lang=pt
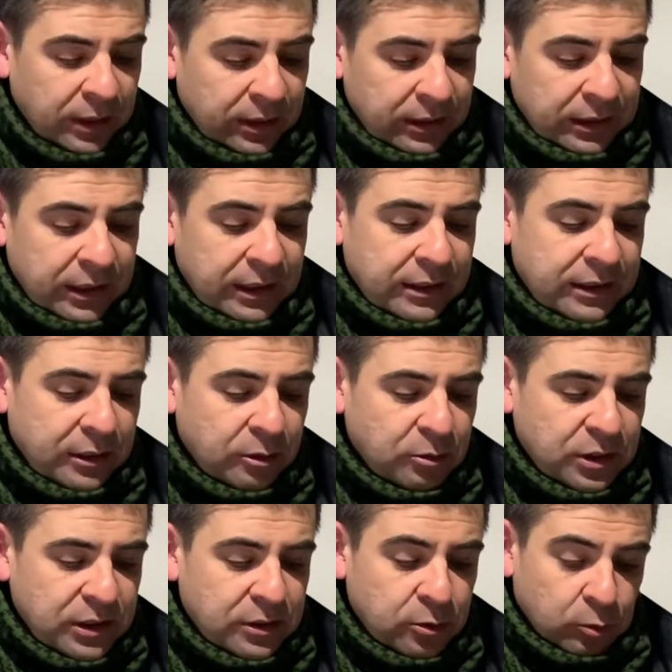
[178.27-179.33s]
E ele então
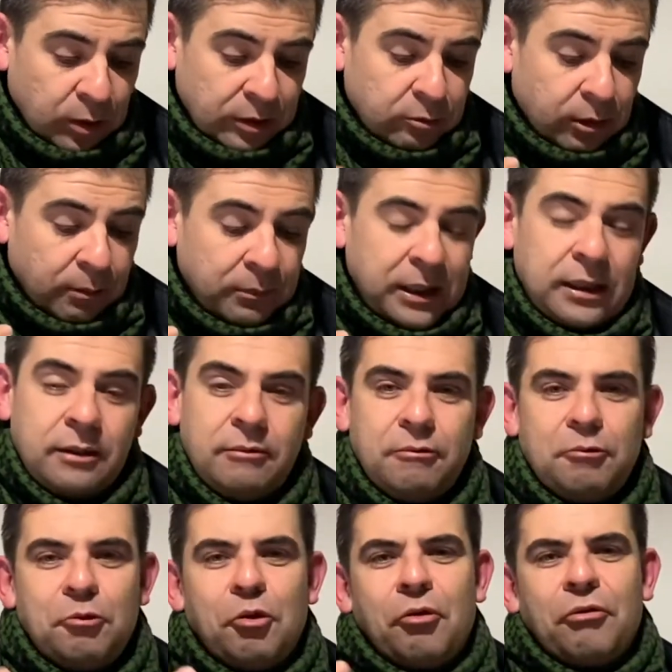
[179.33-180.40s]
diz: Quanto a mim,
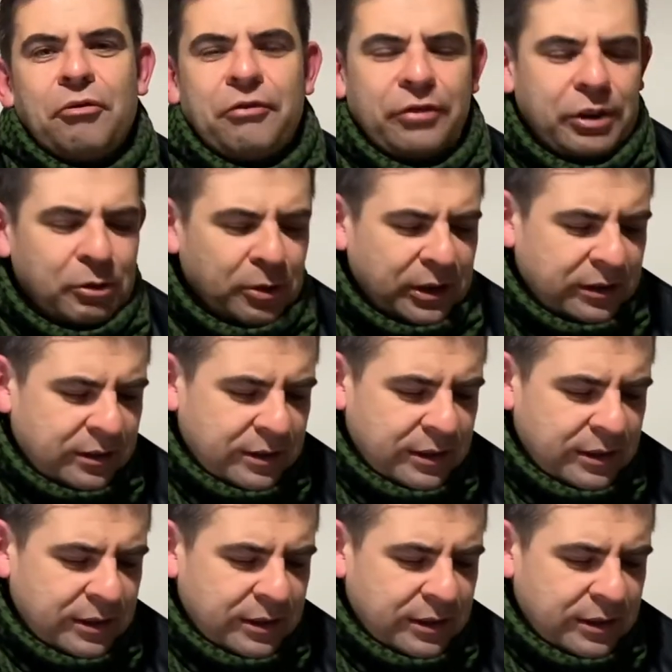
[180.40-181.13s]
confio em ti,